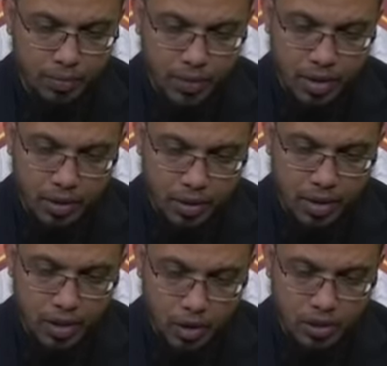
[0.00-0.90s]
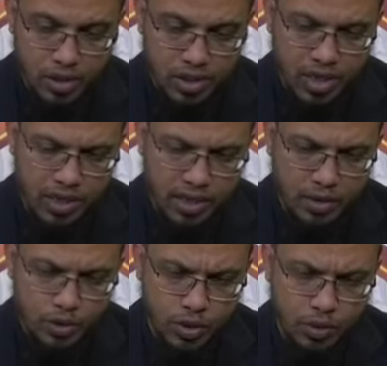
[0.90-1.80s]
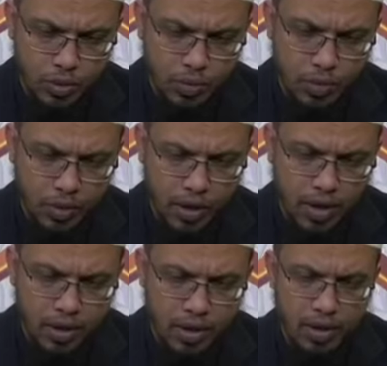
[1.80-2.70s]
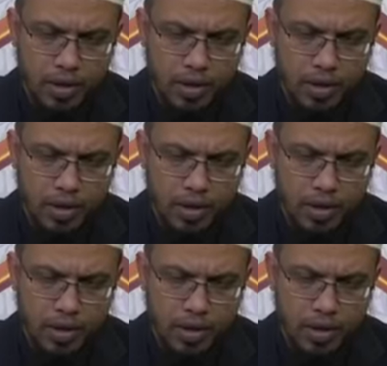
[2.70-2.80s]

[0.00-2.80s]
আপনার লজ্জাস্থান থেকে যদি কোনো প্রকার